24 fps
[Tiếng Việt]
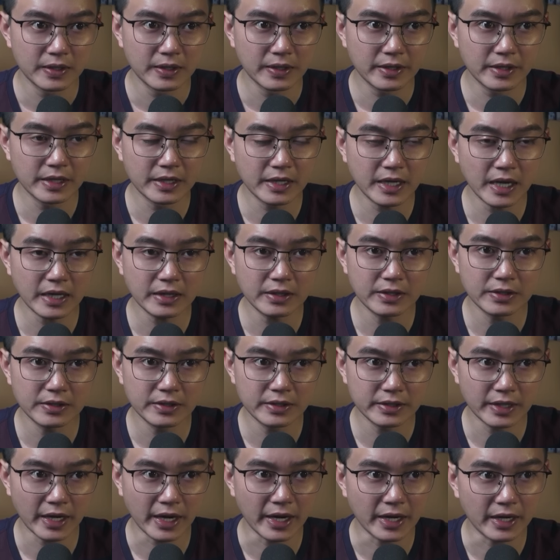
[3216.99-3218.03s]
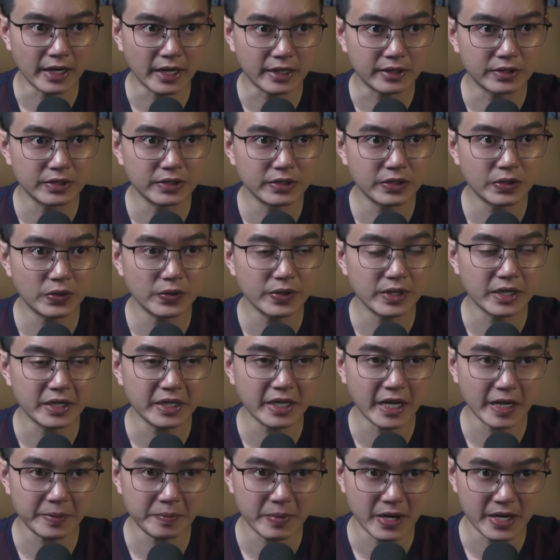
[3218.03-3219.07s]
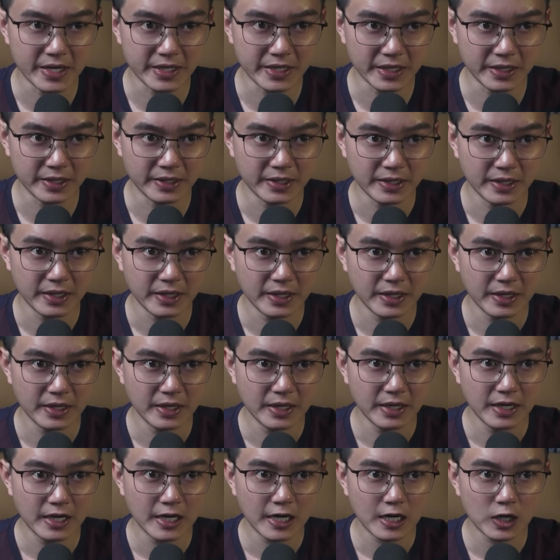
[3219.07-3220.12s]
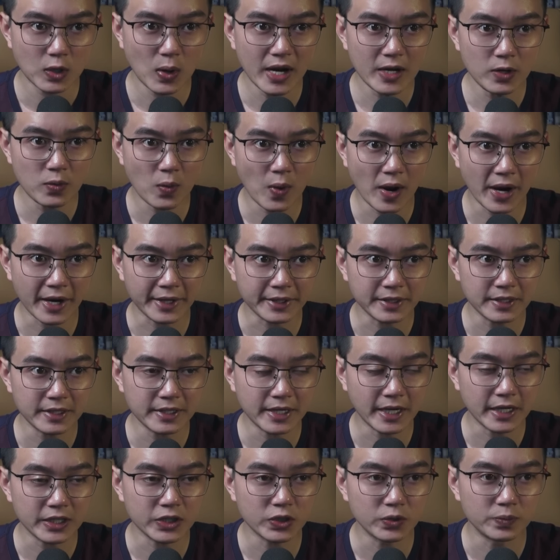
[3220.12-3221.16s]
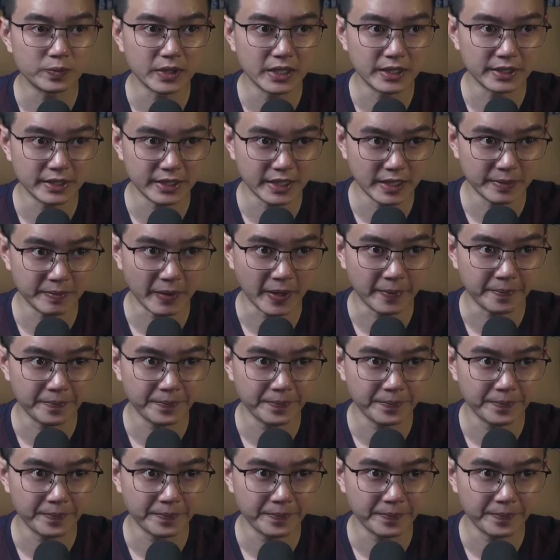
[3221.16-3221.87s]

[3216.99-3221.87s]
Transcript: Nhưng cái thương này là thương của những kẻ bề trên, đoái hoài tới kẻ cùng đinh kia mà.